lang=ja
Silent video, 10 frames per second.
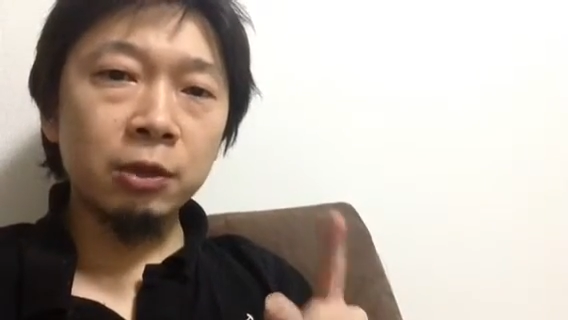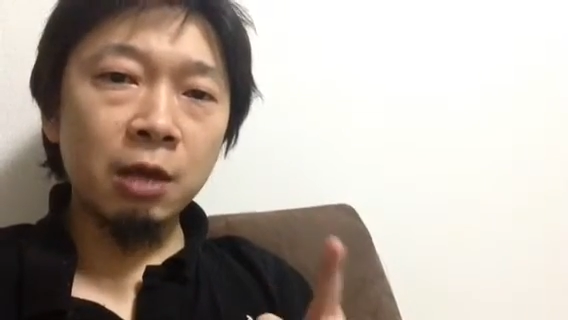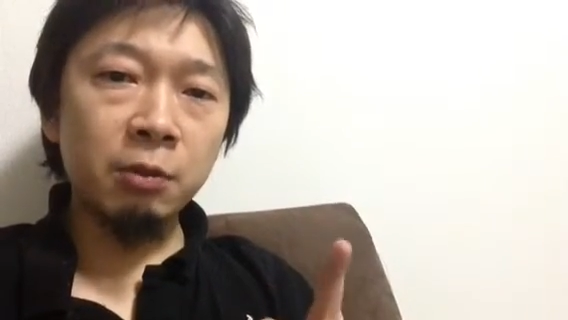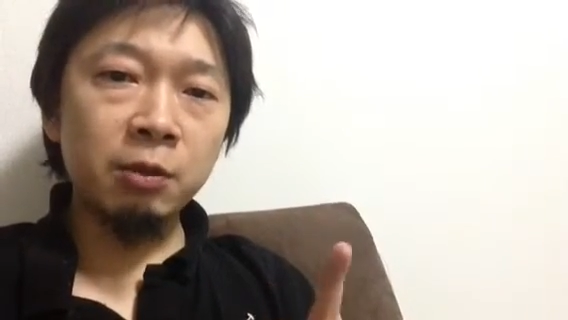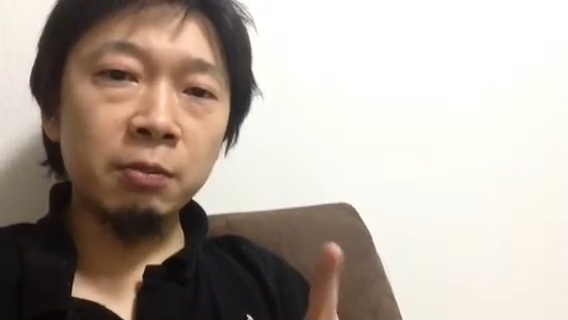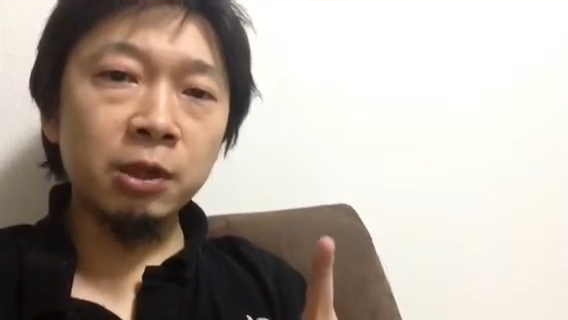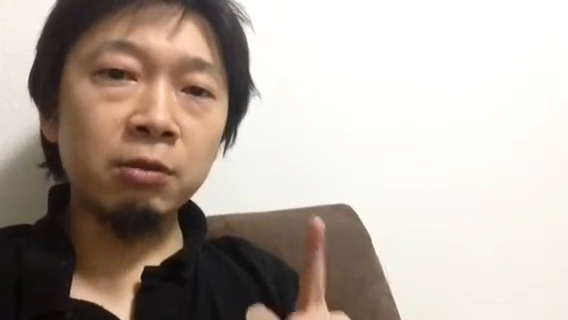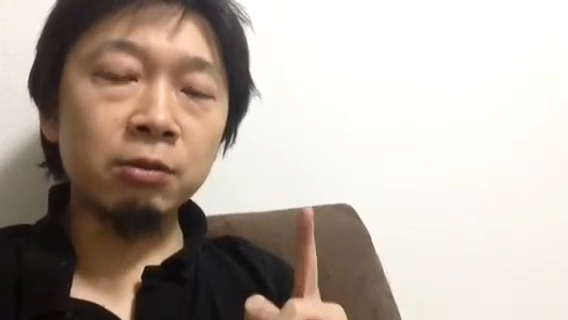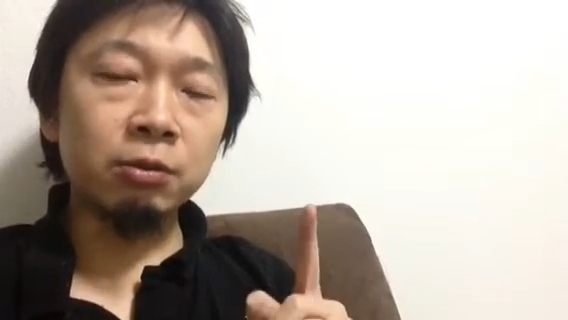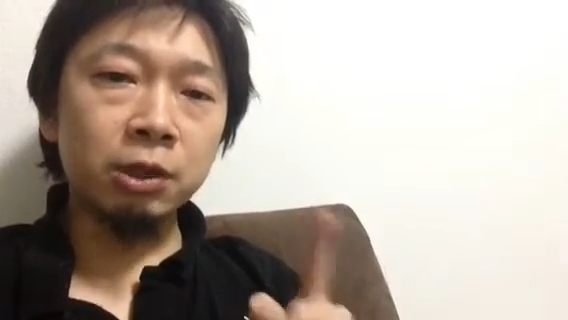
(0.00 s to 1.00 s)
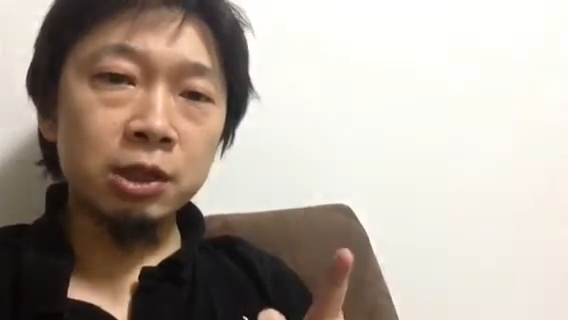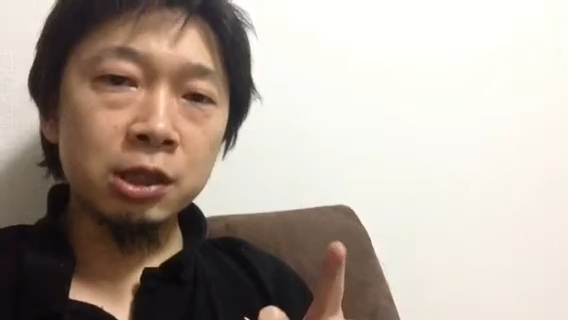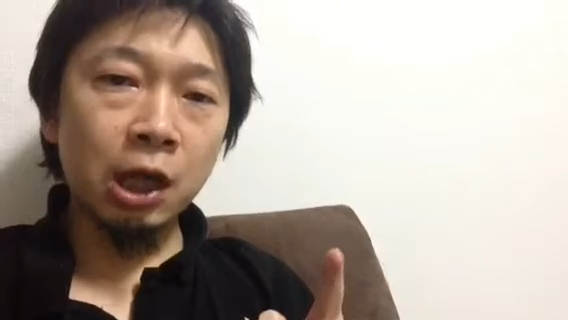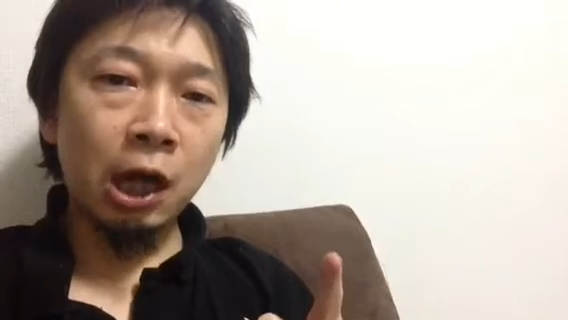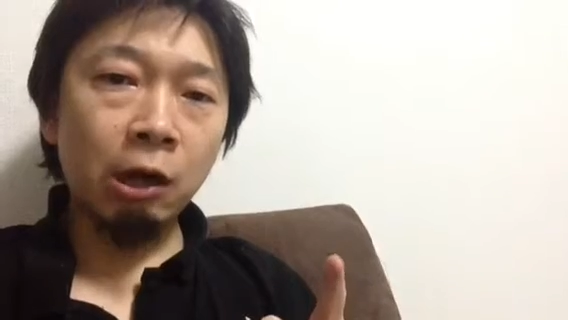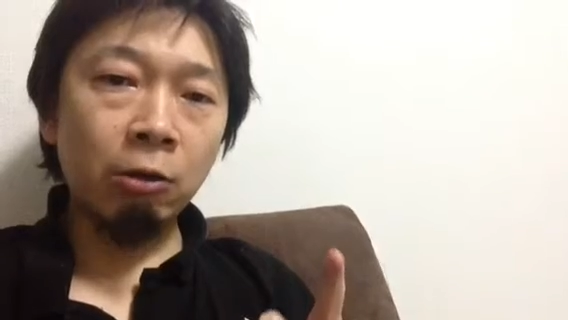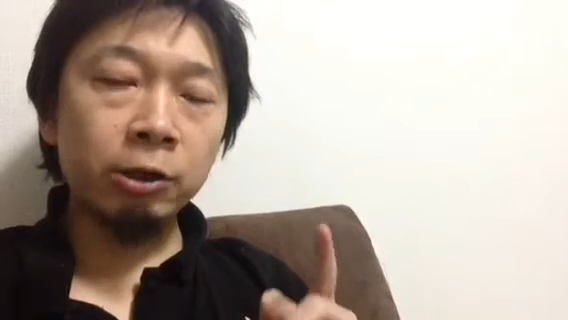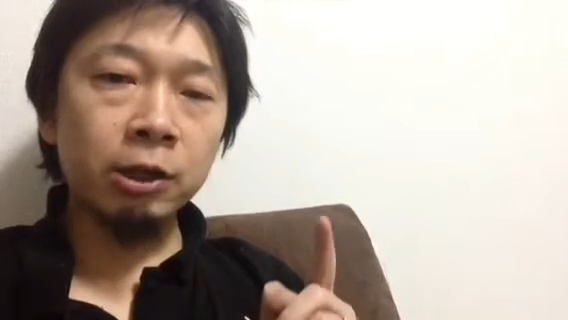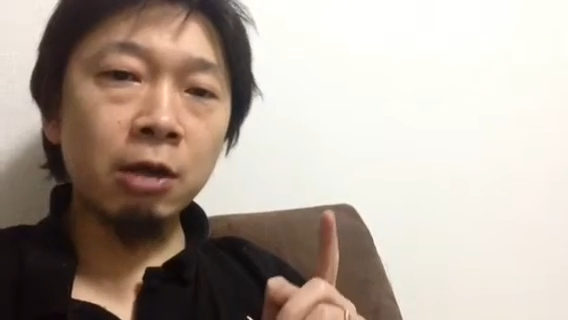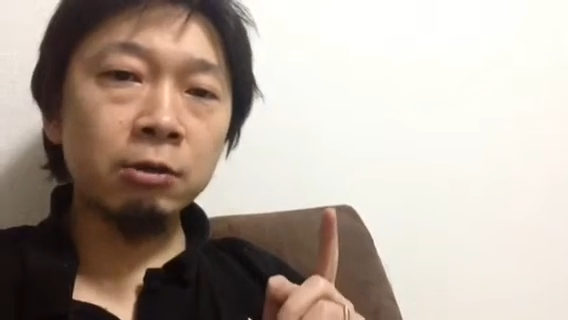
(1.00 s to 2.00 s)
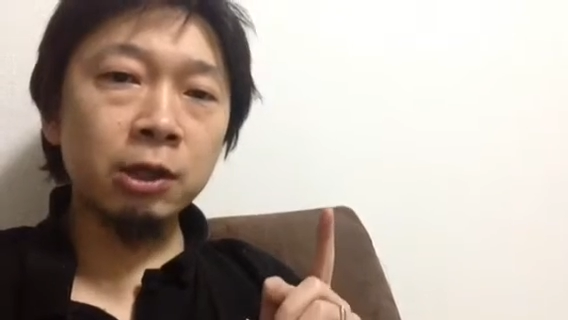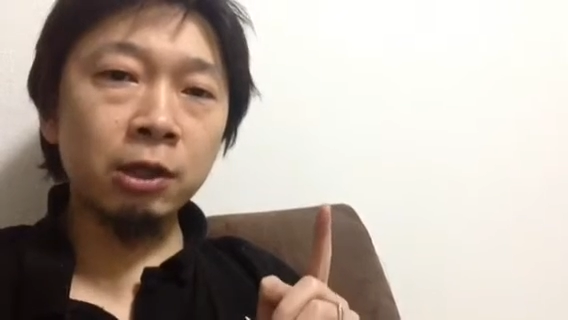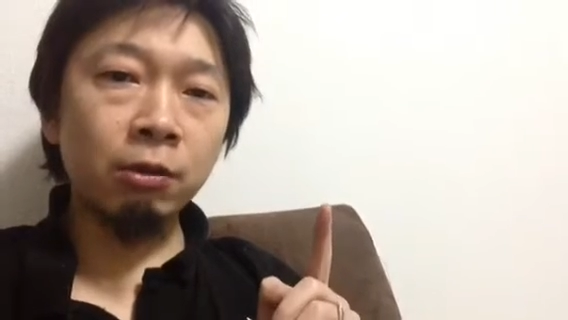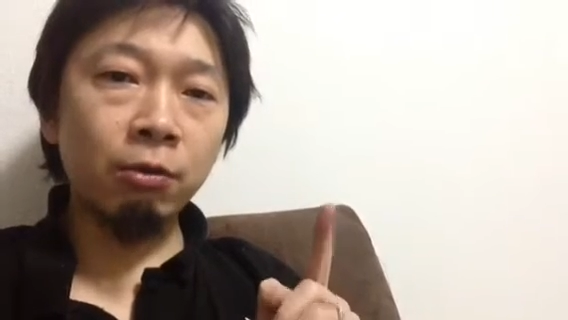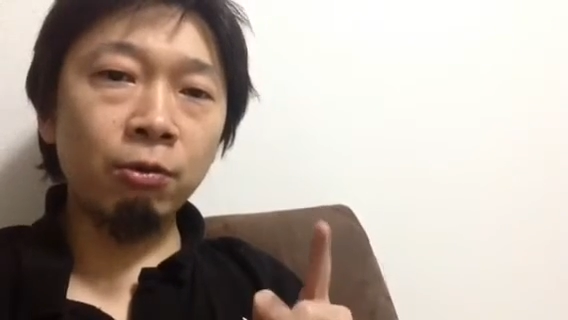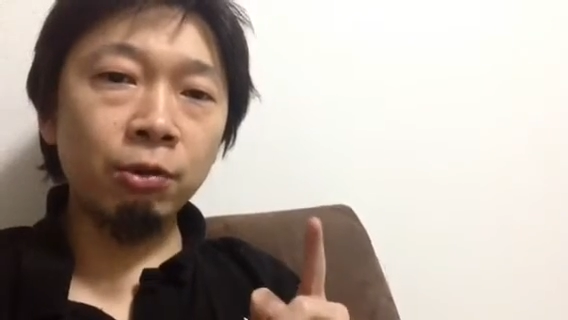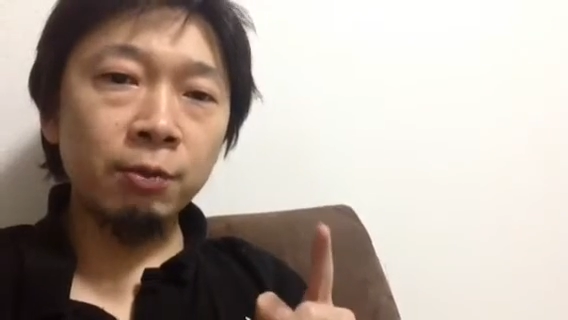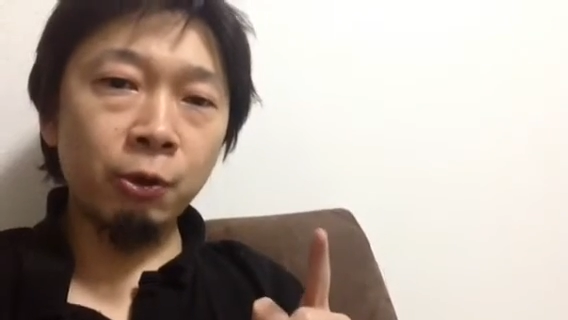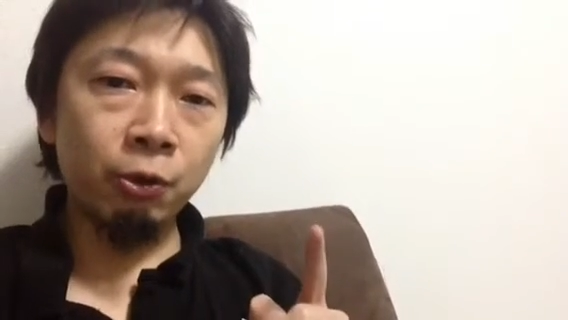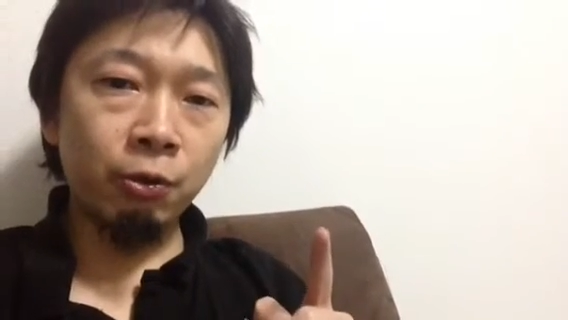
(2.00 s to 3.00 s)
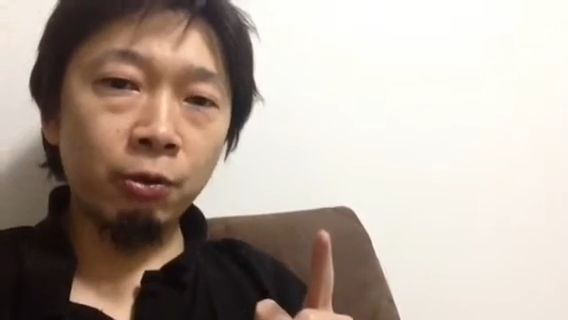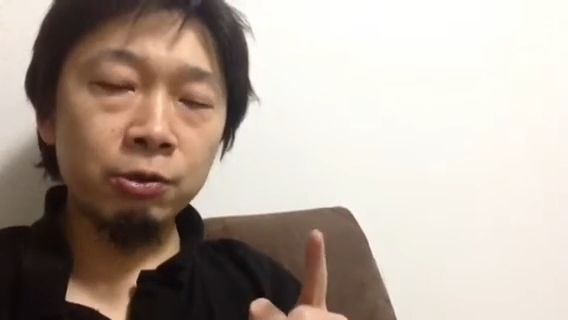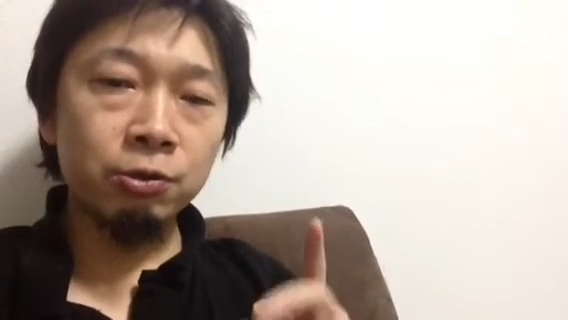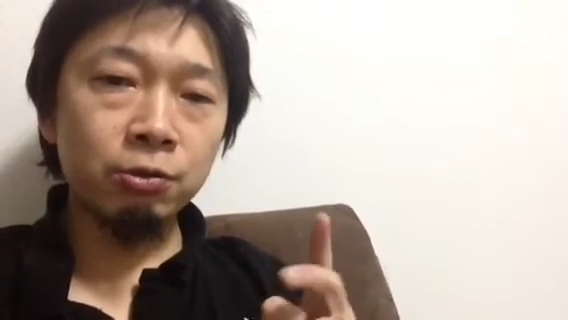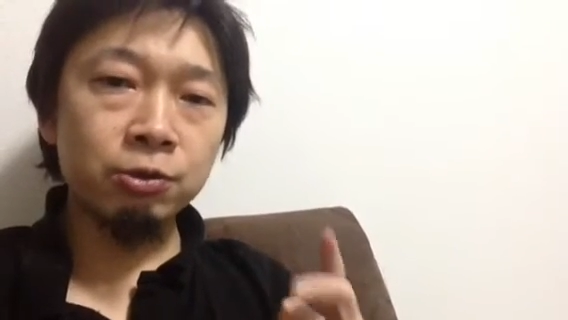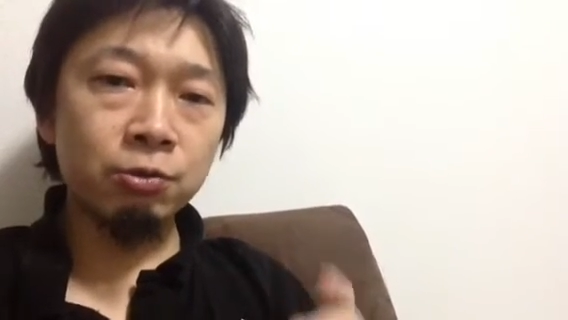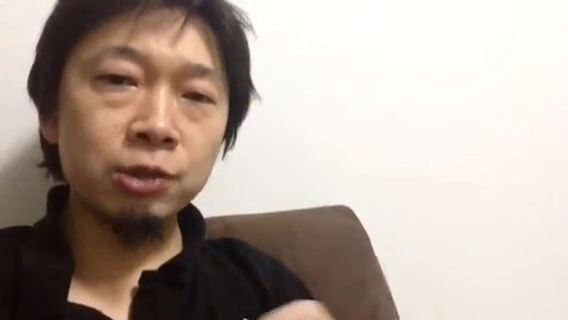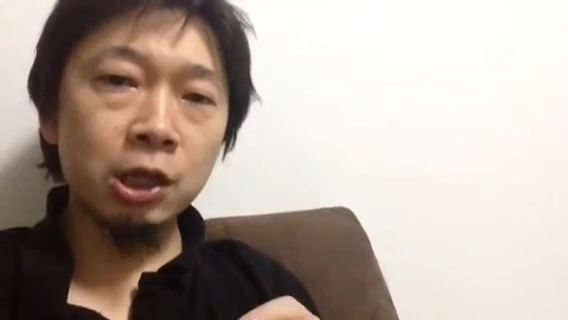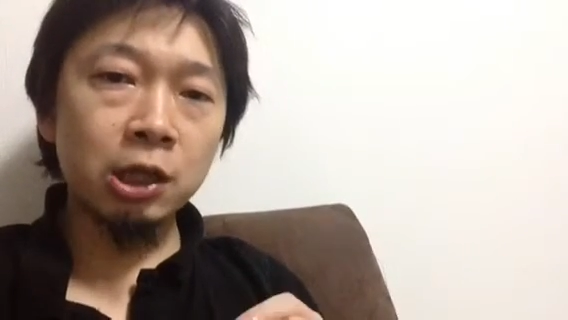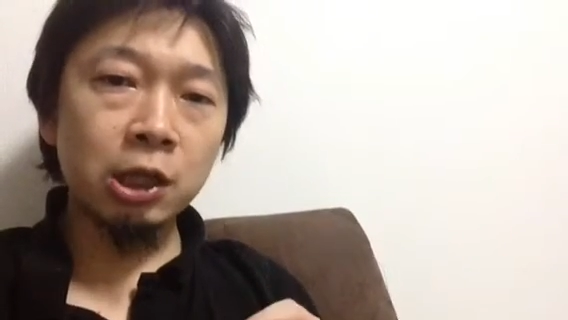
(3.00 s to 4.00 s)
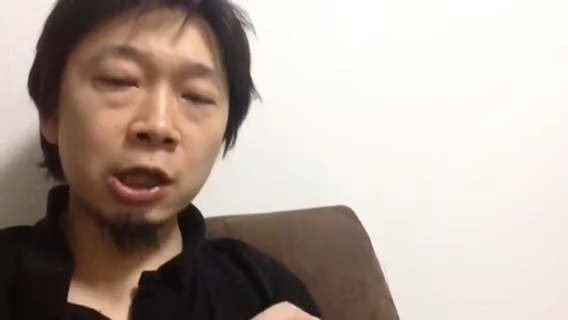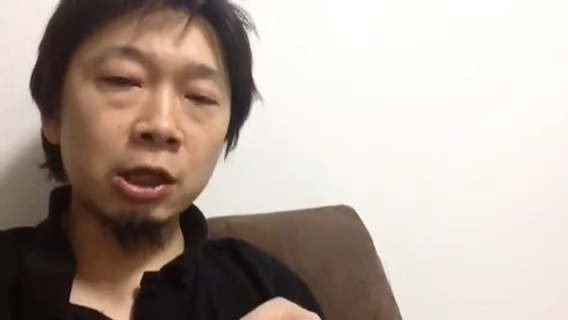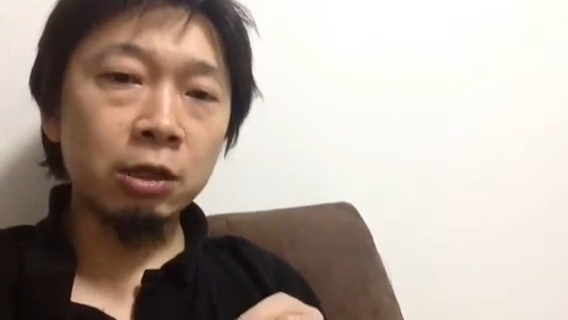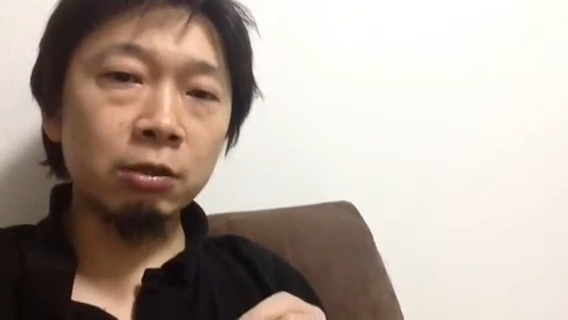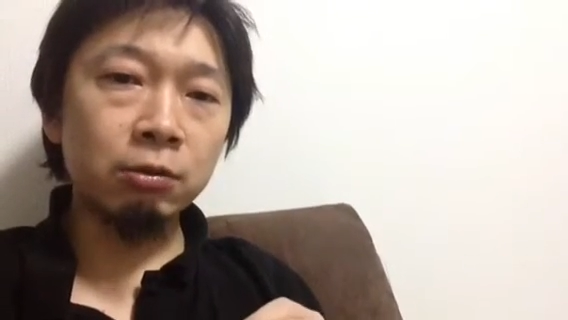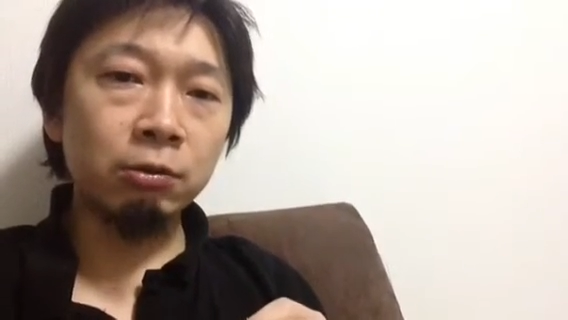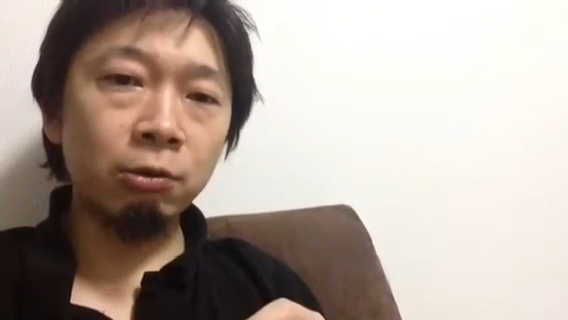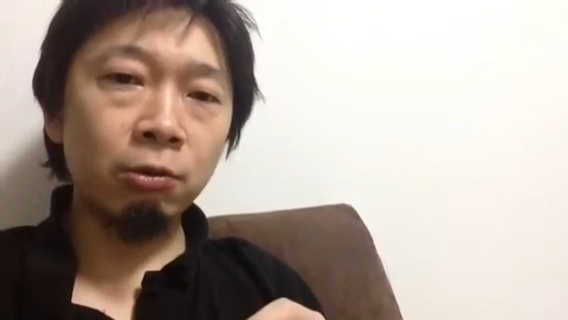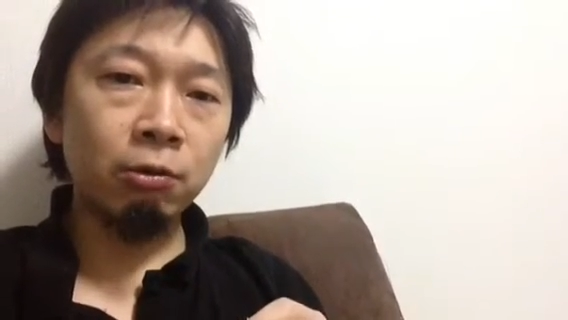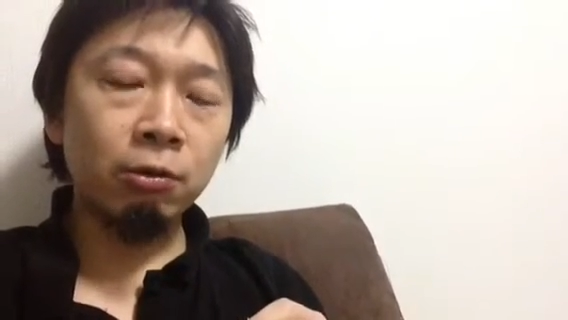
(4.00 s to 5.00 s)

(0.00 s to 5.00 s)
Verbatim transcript: タミン ビー 群と鉄が比較的多いもの、そういう食材って何かというと、